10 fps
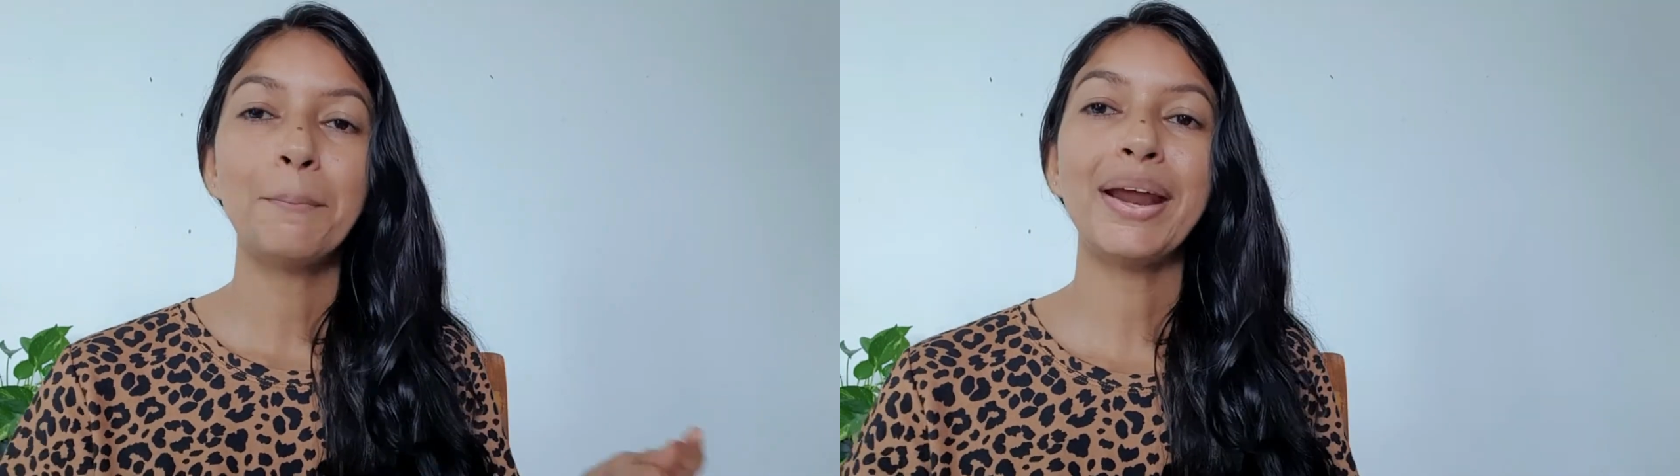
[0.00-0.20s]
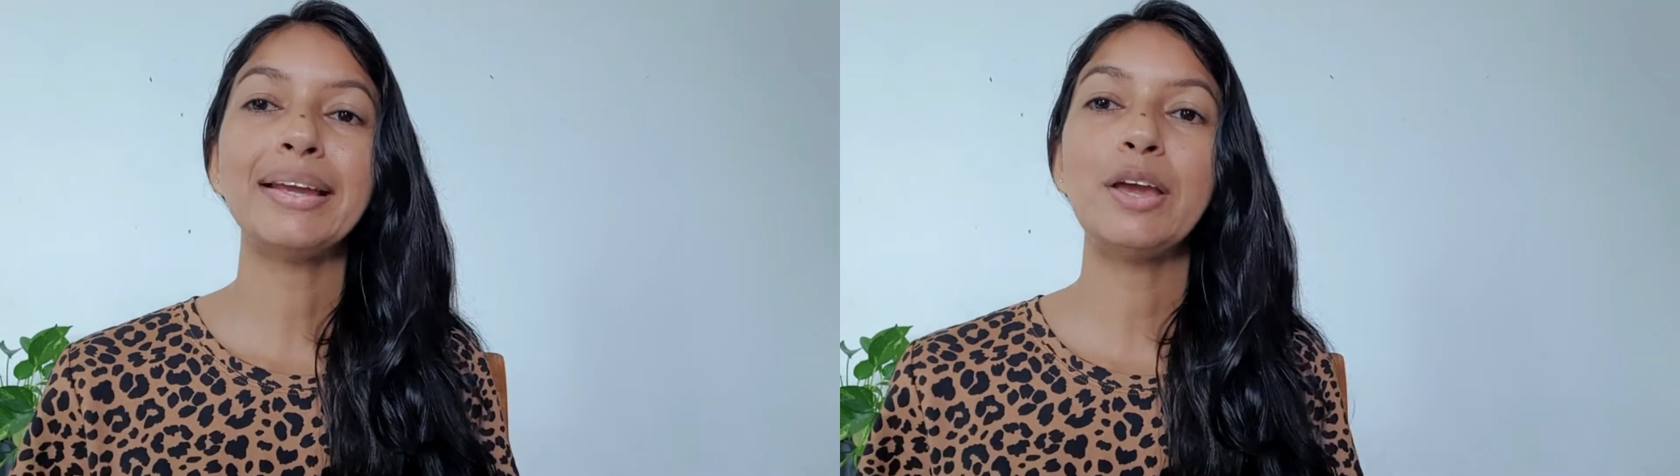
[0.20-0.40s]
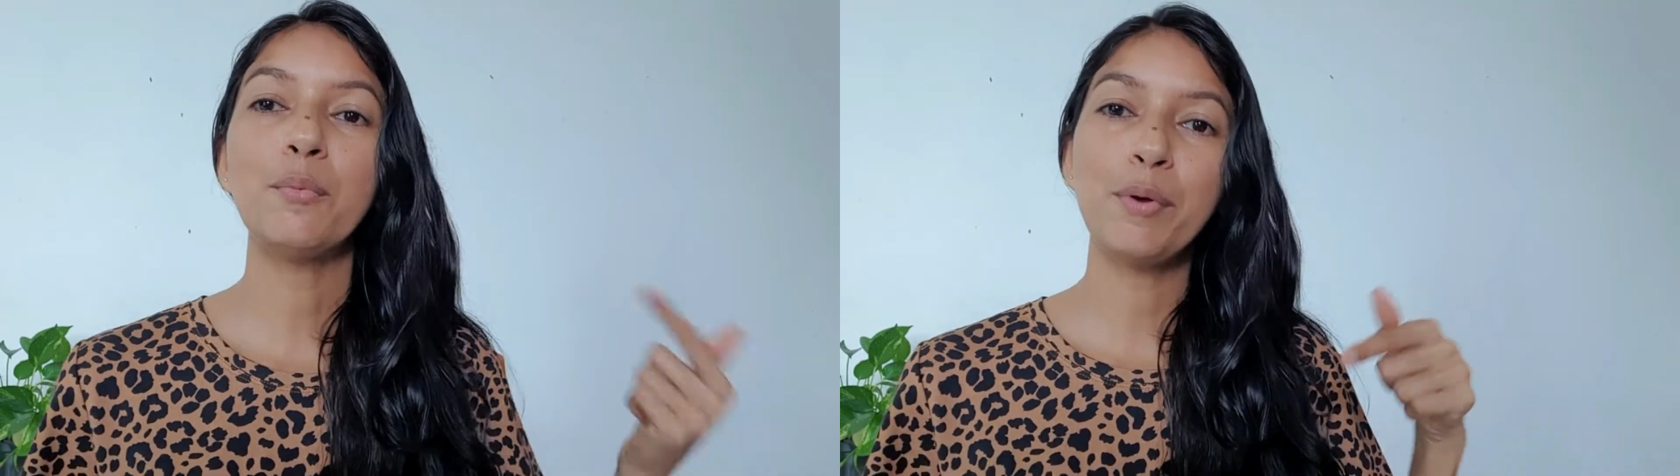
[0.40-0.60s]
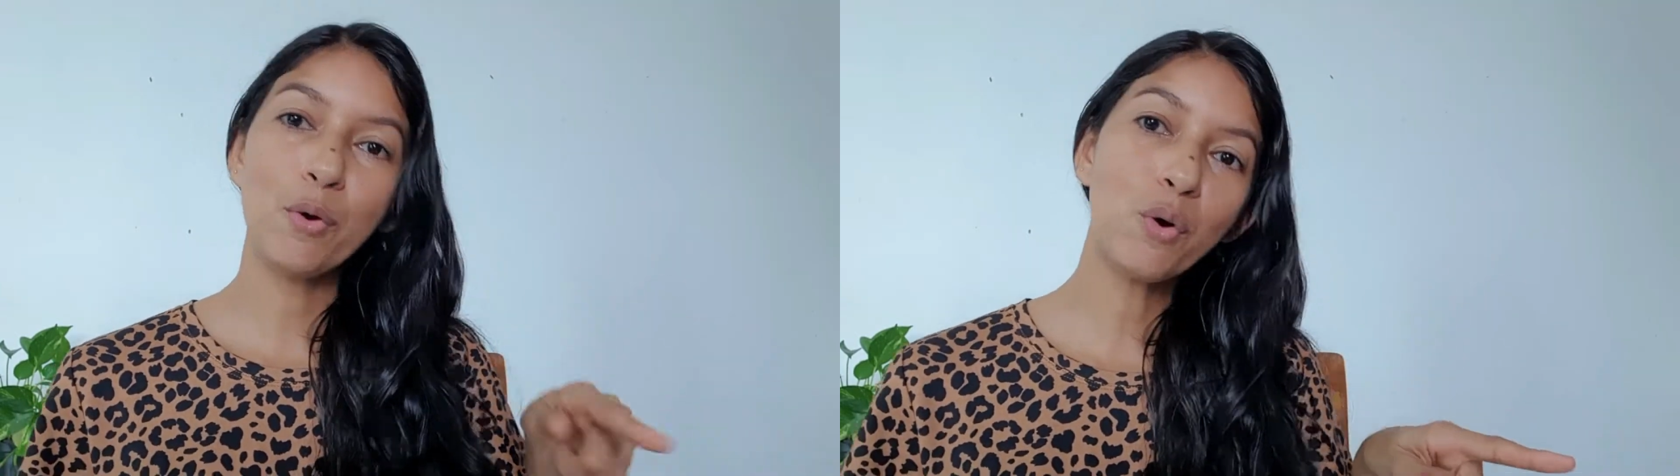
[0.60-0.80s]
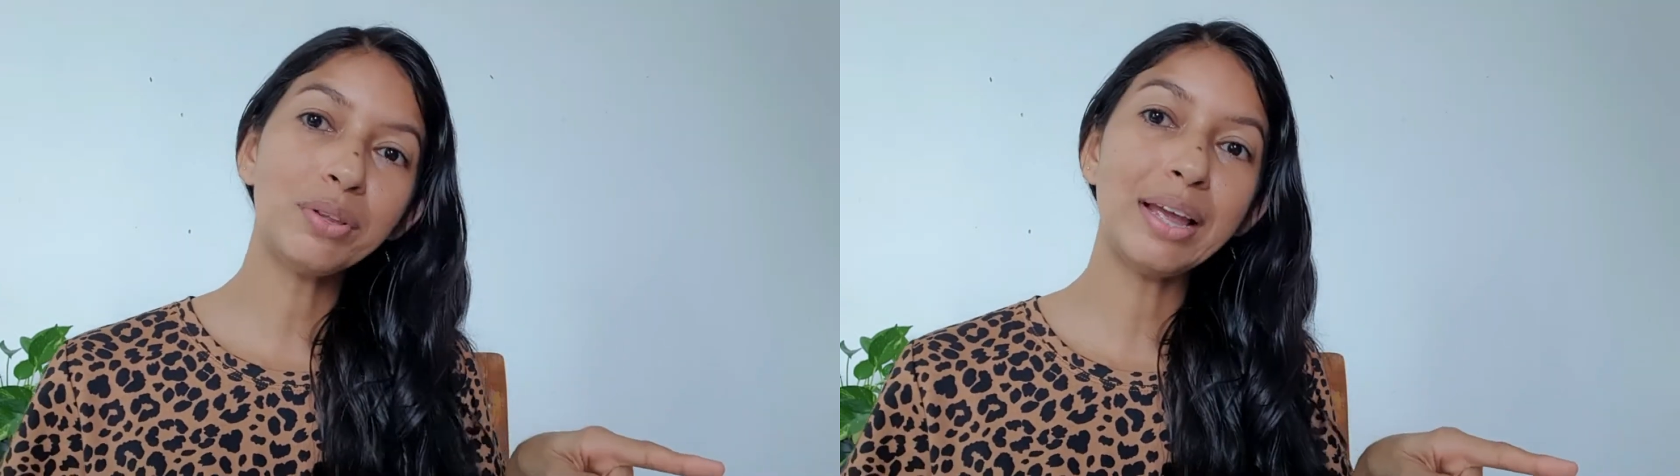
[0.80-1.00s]
para que o
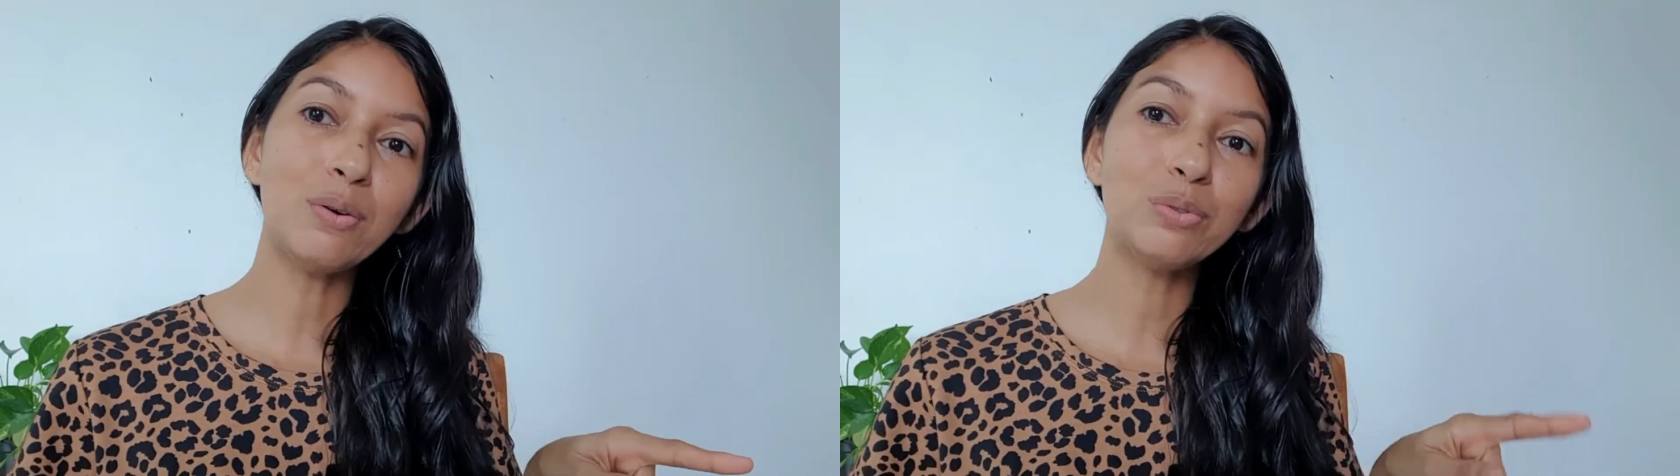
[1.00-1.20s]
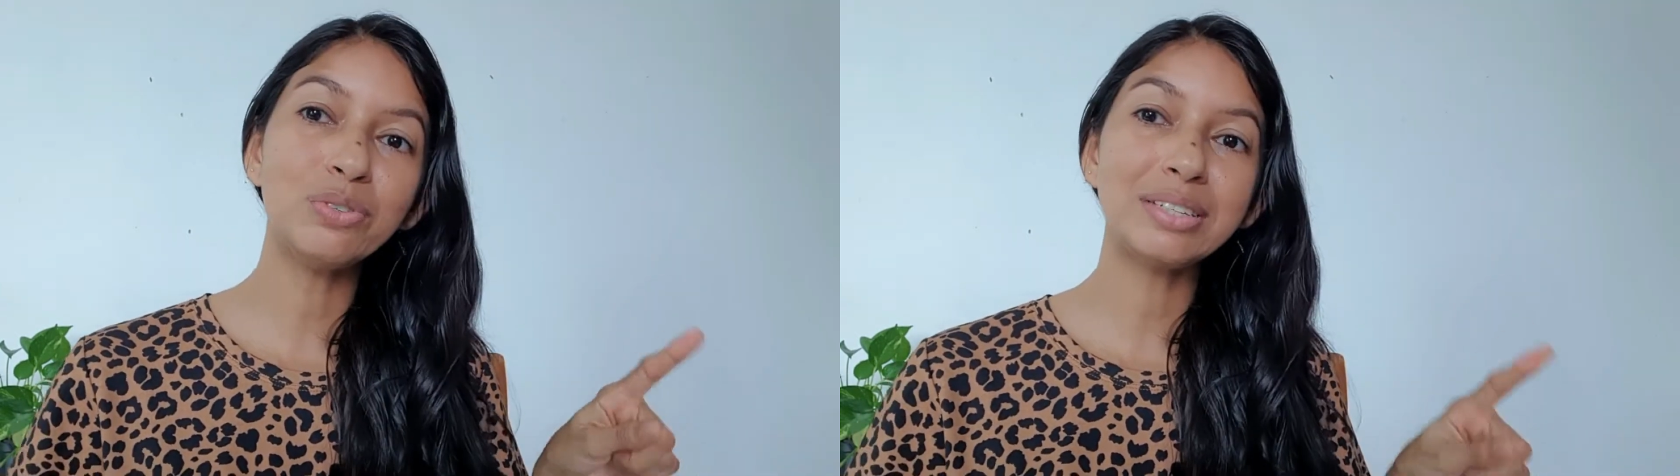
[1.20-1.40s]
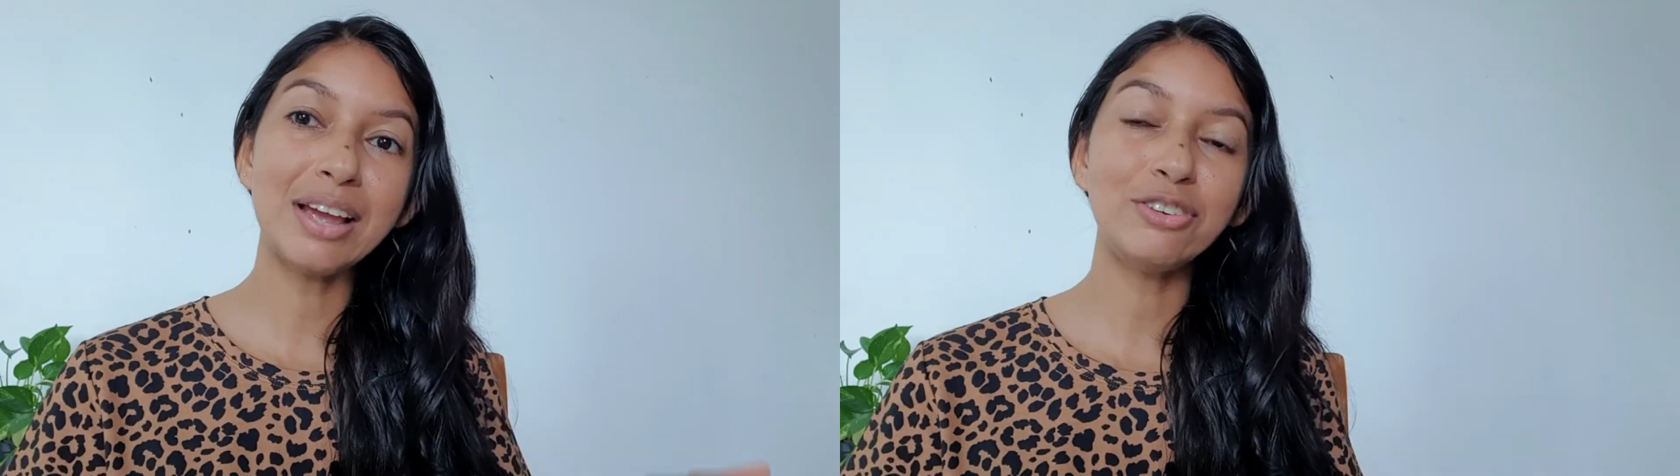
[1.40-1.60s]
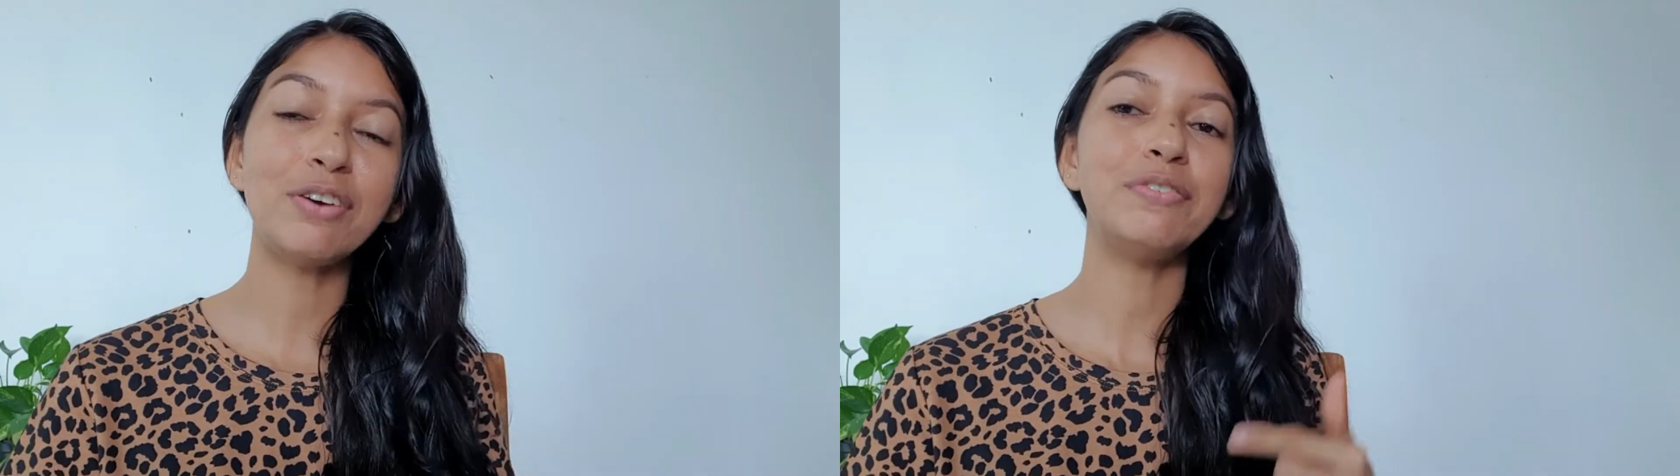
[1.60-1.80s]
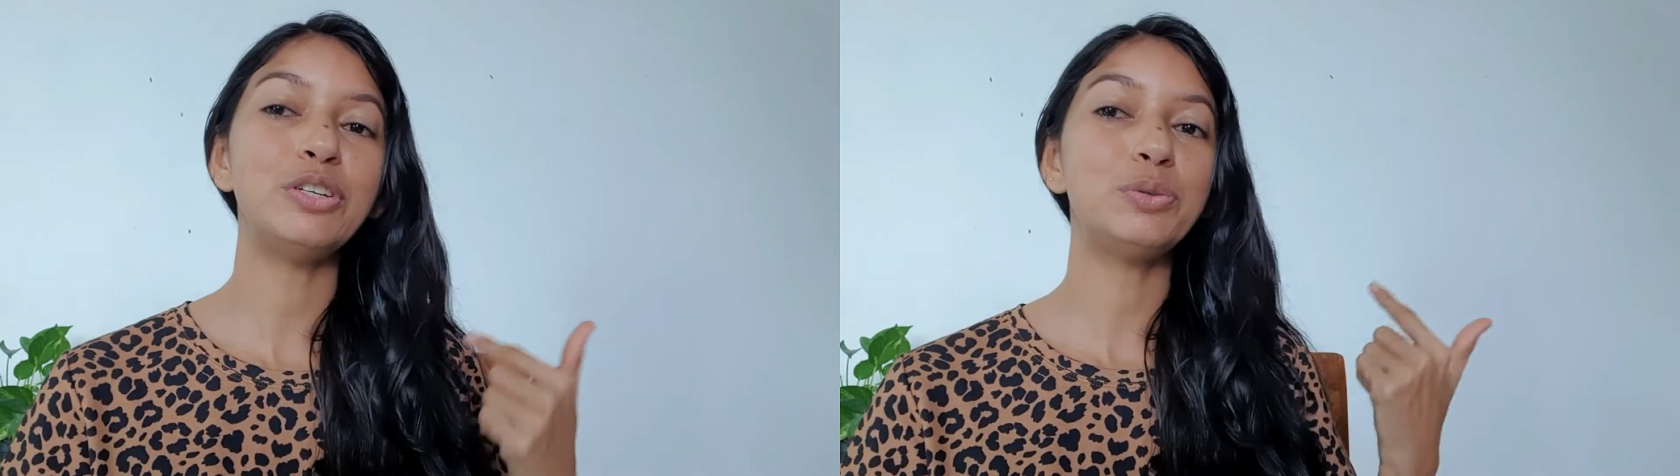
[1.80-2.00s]
meu conteúdo
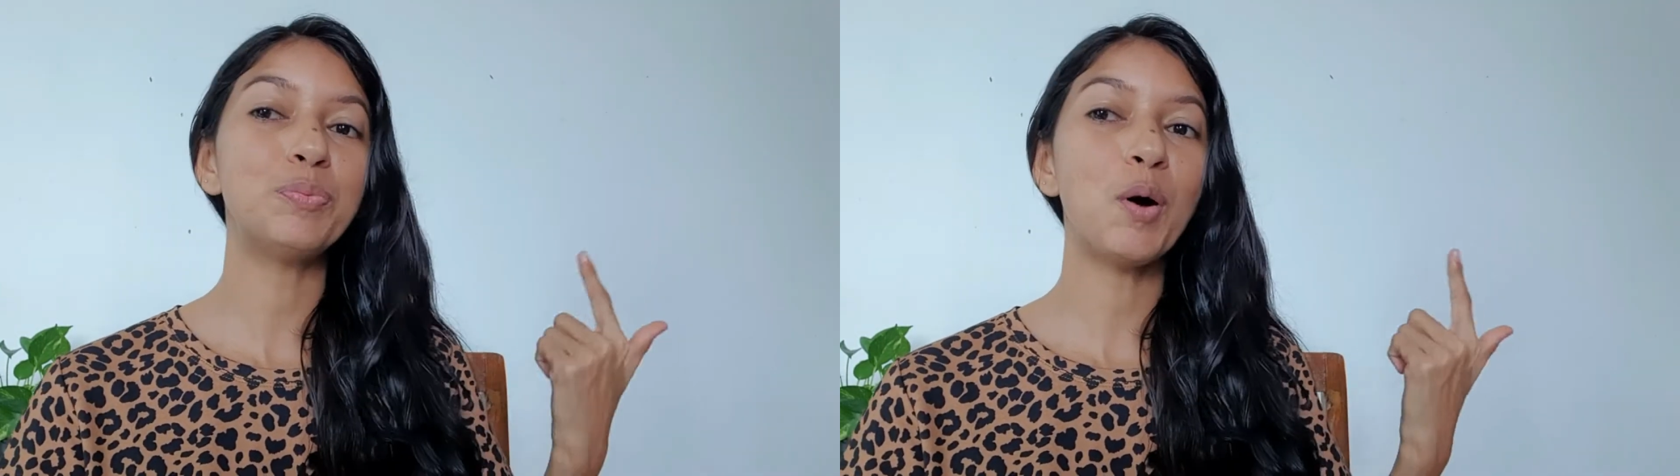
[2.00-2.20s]
seja visto